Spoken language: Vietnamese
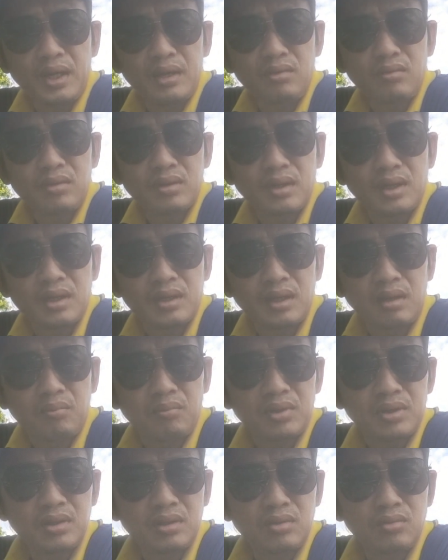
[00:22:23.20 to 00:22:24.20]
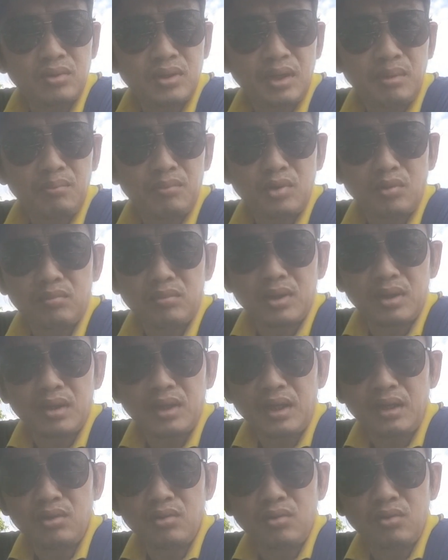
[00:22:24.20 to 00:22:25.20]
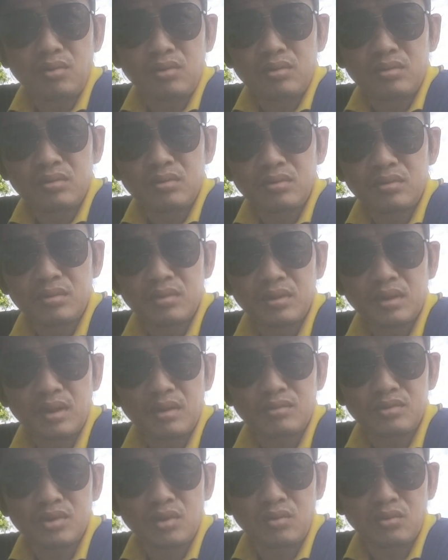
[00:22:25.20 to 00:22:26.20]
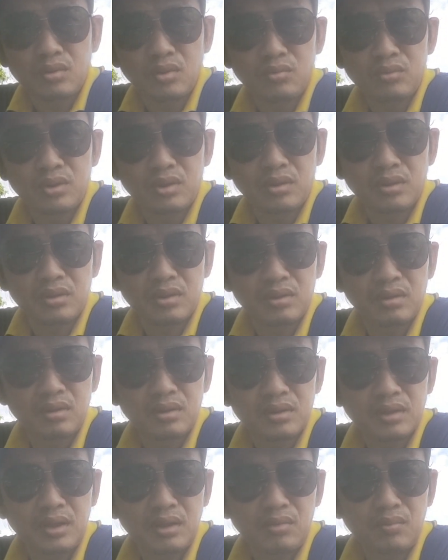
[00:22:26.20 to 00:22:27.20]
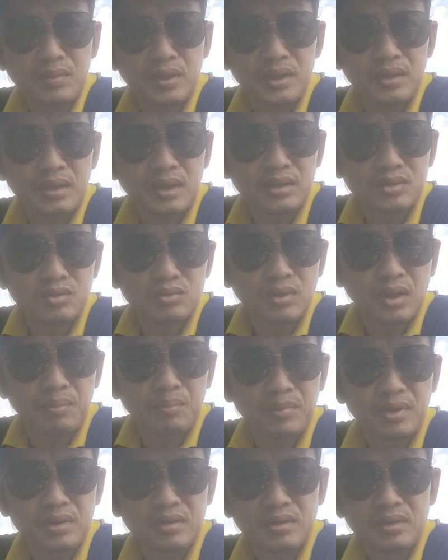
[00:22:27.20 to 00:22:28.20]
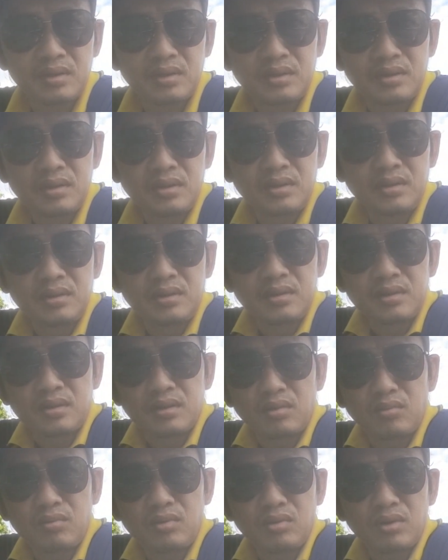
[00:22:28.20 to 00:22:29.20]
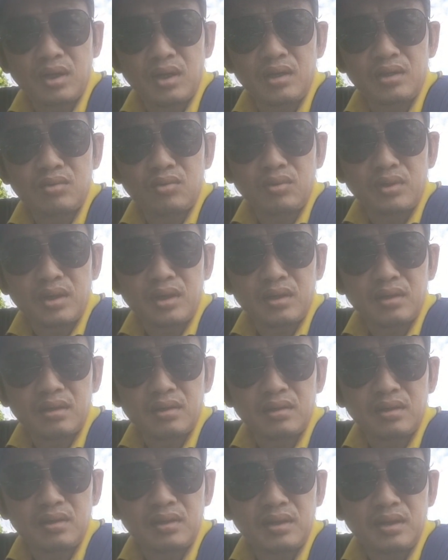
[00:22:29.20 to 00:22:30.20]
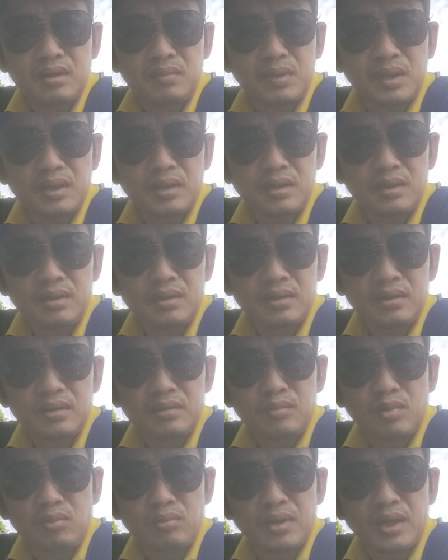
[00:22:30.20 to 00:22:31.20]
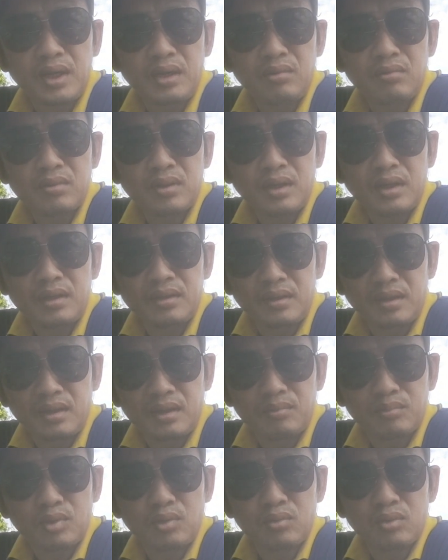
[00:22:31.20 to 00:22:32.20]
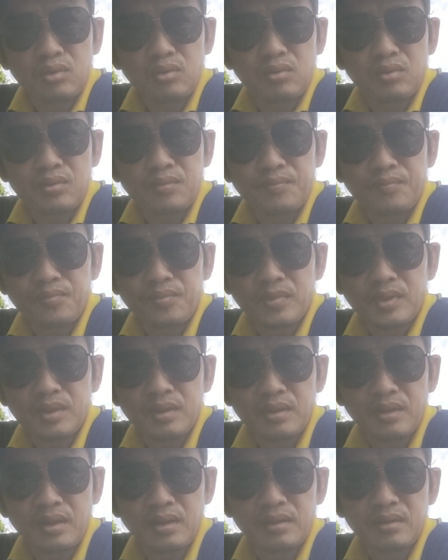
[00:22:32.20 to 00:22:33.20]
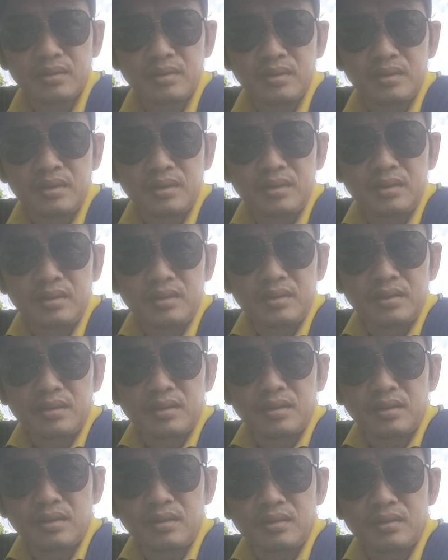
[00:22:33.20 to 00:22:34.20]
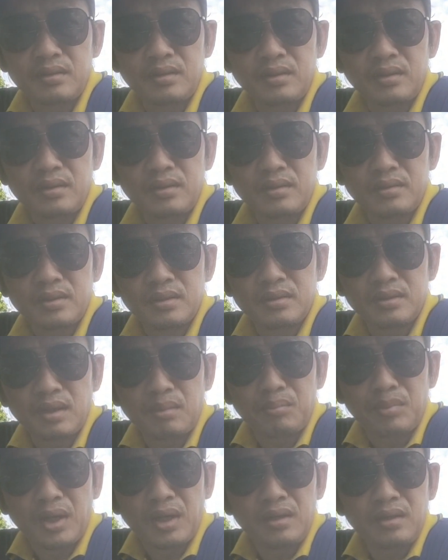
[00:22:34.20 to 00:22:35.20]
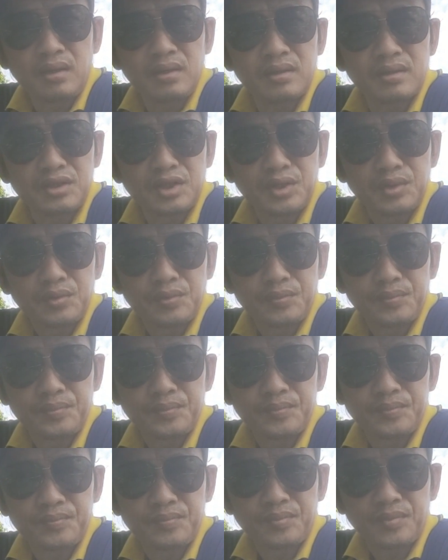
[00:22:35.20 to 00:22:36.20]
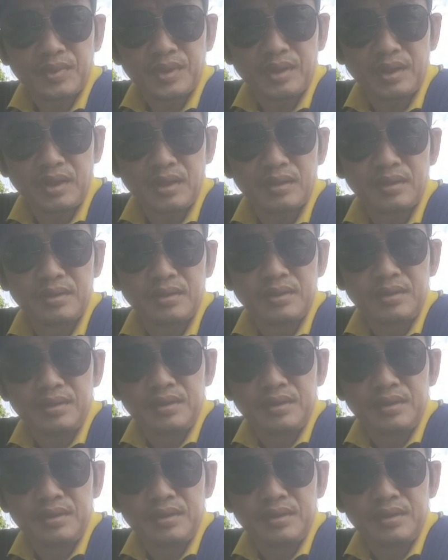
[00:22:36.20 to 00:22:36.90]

thái của người ta trồng ở trên núi cấm cũng lên lấy luôn Nha, một số chủ vườn ta gượt theo mấy cái tay sưu tầm á cũng có kể tôi nghe là lên lấy ba cái ờ, môn thái của người ta về làm thuốc luôn nha đó thì sự nhầm lẫn rất là nhiều nha